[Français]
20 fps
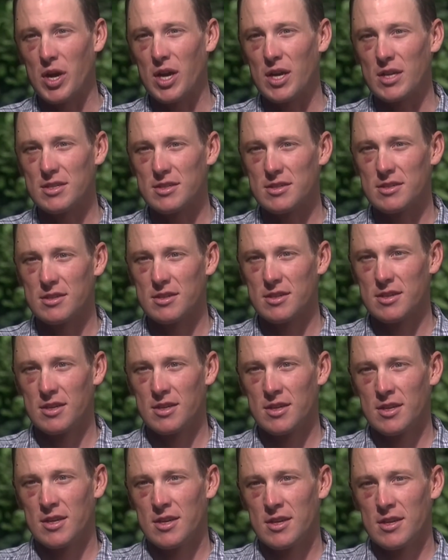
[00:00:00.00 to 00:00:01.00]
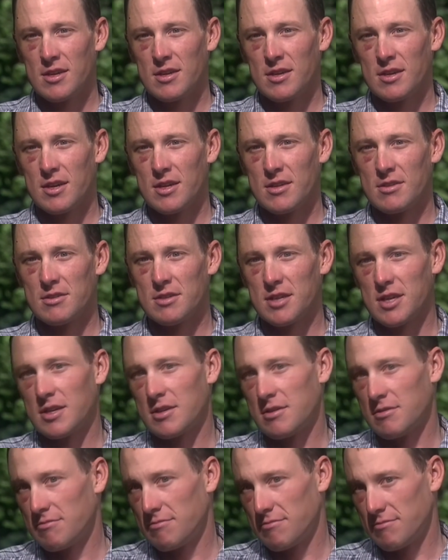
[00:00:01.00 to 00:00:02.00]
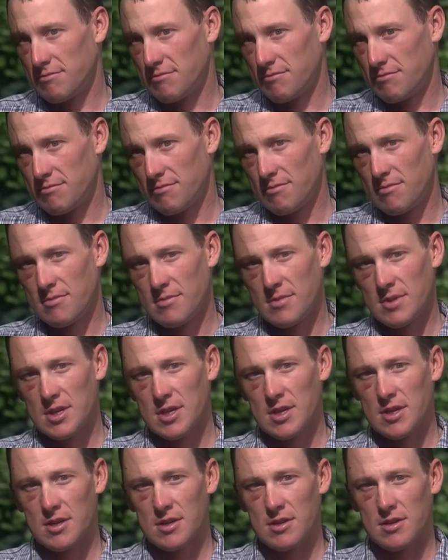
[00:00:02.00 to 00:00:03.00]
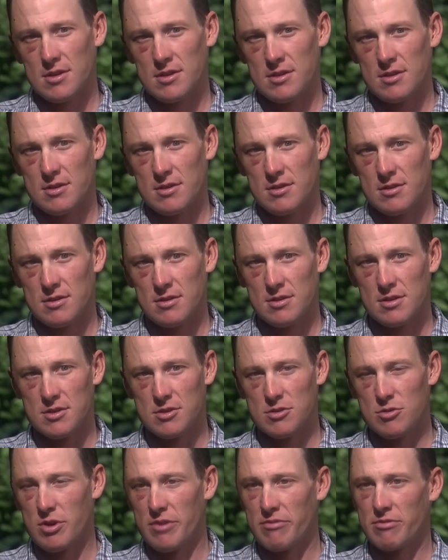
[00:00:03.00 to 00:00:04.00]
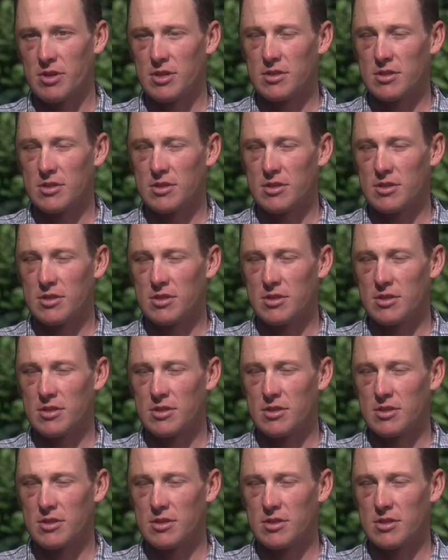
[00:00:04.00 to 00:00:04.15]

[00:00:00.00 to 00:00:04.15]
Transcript: Et il m'a déclaré comme ça, vous avez un cancer des testicules.